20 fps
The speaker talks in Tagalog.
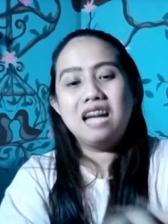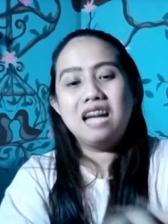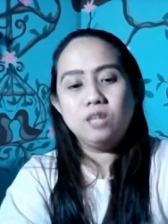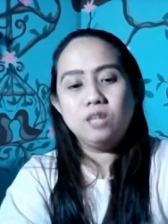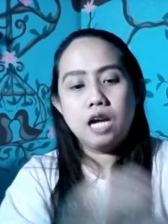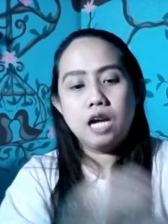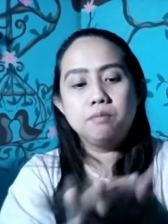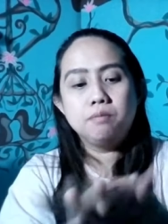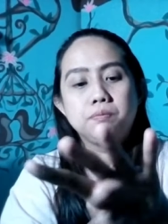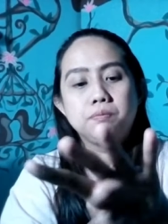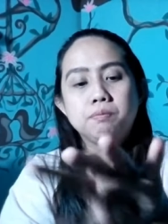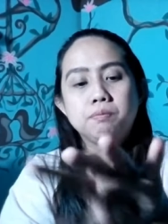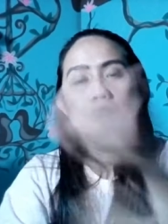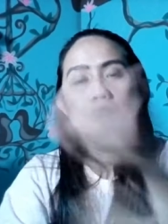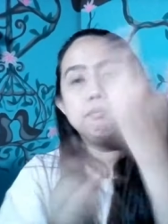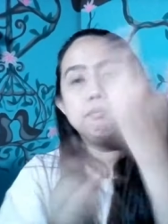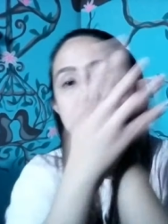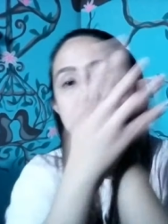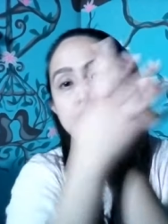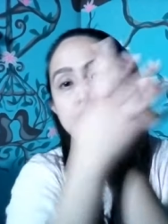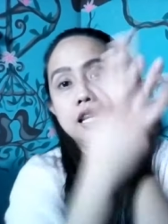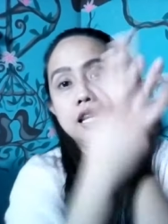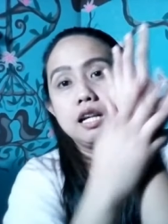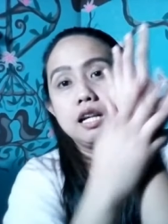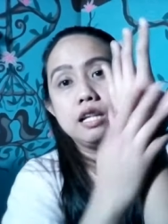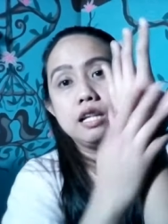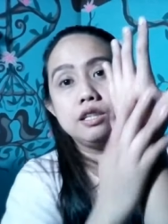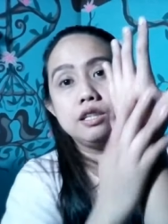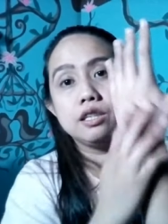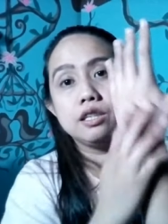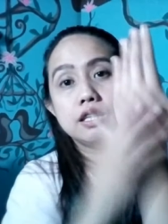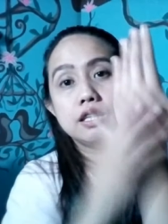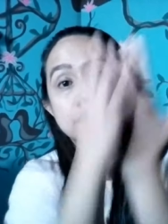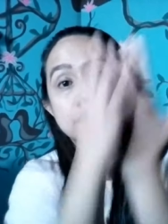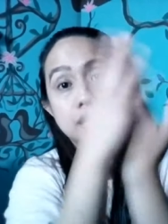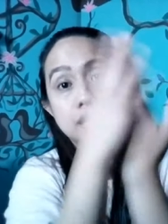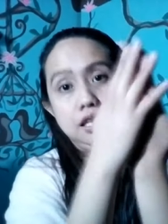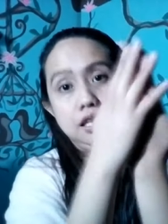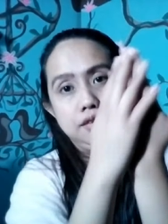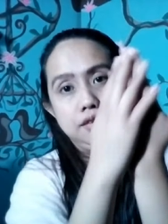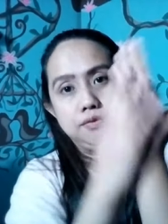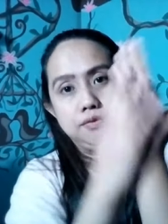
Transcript: niya pag nilagay siya sa skin.